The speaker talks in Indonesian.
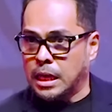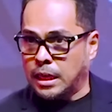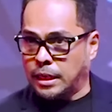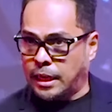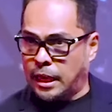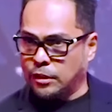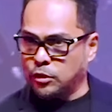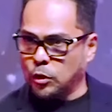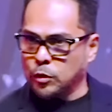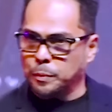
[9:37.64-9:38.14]

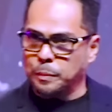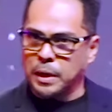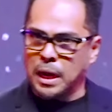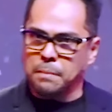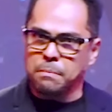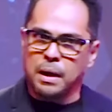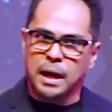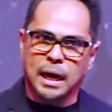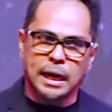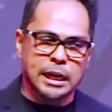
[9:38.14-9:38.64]
Yesus
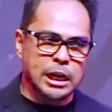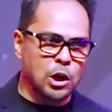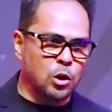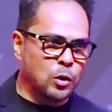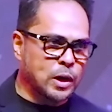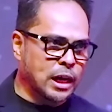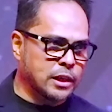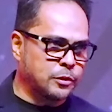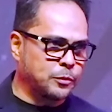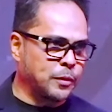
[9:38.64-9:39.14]
menambahkan di
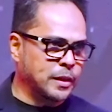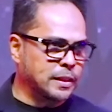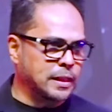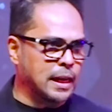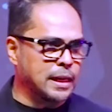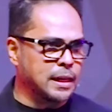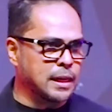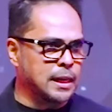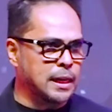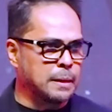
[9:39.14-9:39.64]
Lukas
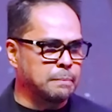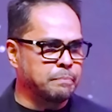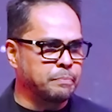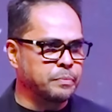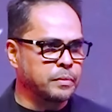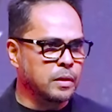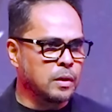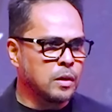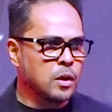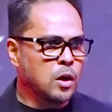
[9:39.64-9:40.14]
pasal yang ke-6,
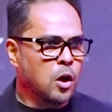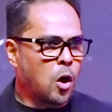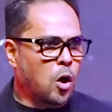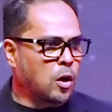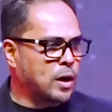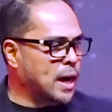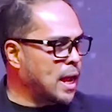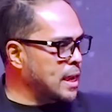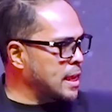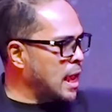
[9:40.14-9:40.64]

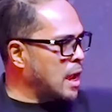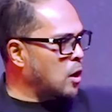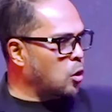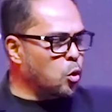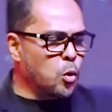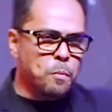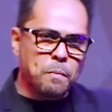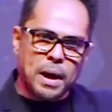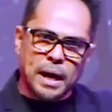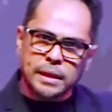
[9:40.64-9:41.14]
orang yang
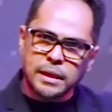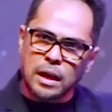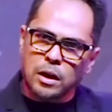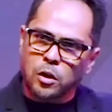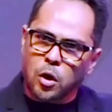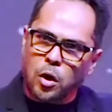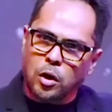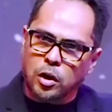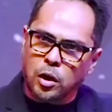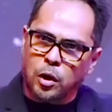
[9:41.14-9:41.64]
rumahnya
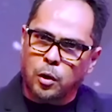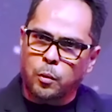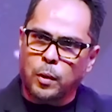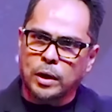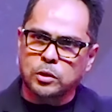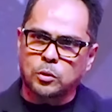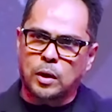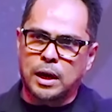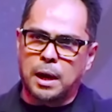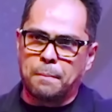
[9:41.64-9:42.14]
kokoh
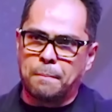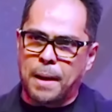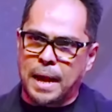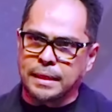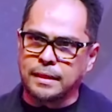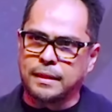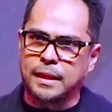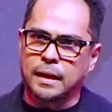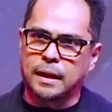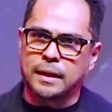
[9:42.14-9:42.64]
waktu ada
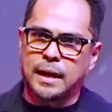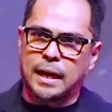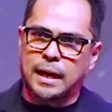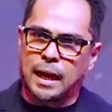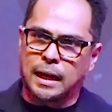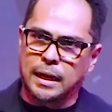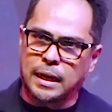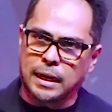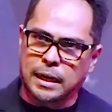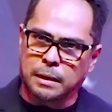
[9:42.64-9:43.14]
banjir dan
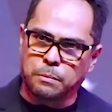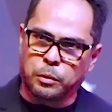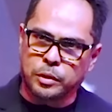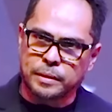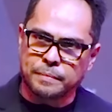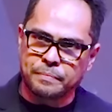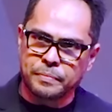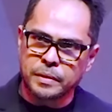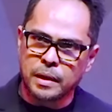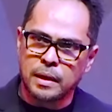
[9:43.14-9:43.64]
angin
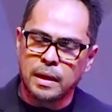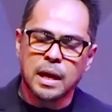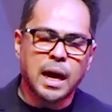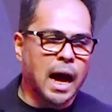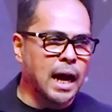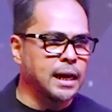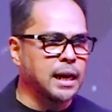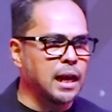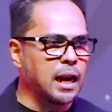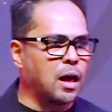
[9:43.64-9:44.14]
ribut
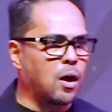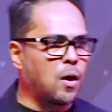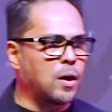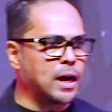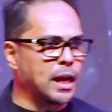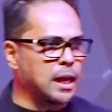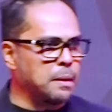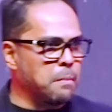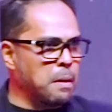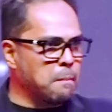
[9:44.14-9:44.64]
adalah
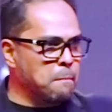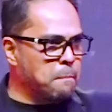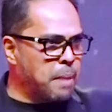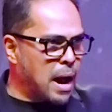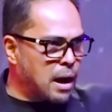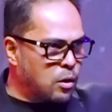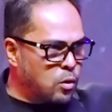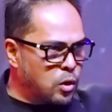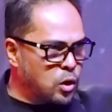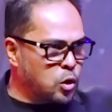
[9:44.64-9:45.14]
orang yang
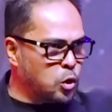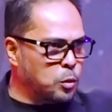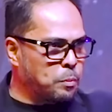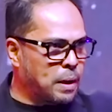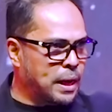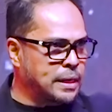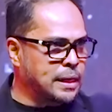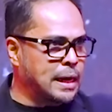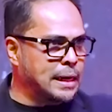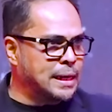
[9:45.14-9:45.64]
membangun
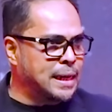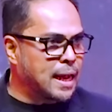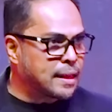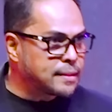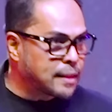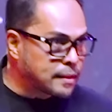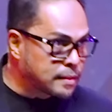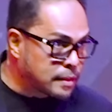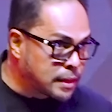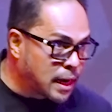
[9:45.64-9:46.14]
rumahnya di
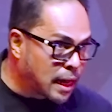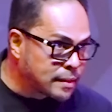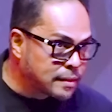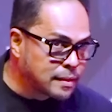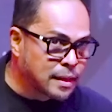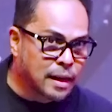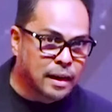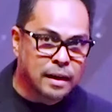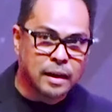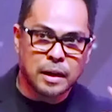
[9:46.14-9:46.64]
atas
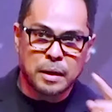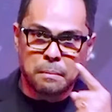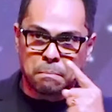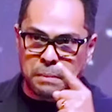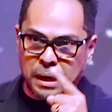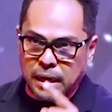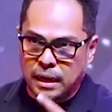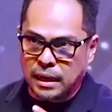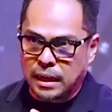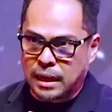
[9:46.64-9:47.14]
dasar
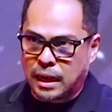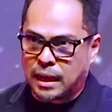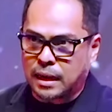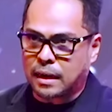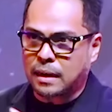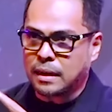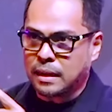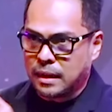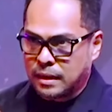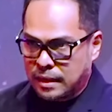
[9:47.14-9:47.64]

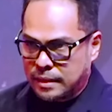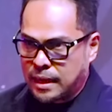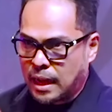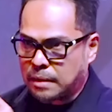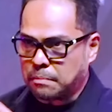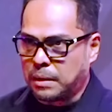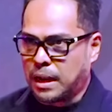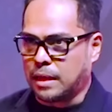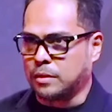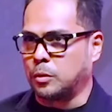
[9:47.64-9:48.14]
mendengar
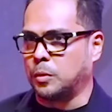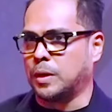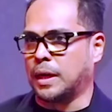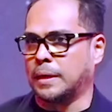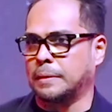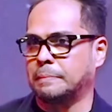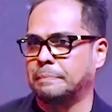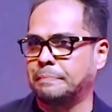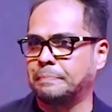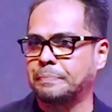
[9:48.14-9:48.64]
dan melakukan.